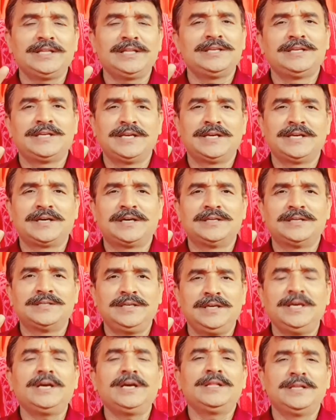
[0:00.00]
दिन के लिए कर
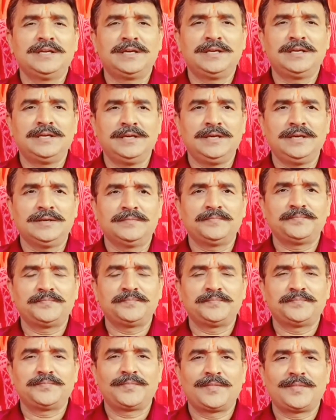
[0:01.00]
लीजिए एक दिन के लिए
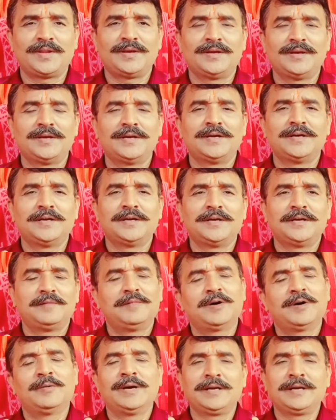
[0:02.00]

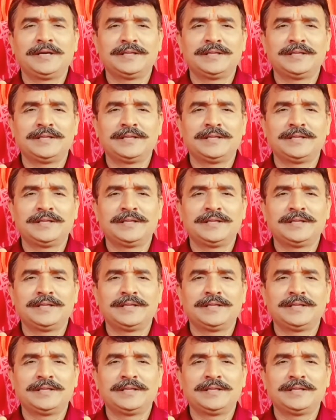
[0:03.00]
भगवान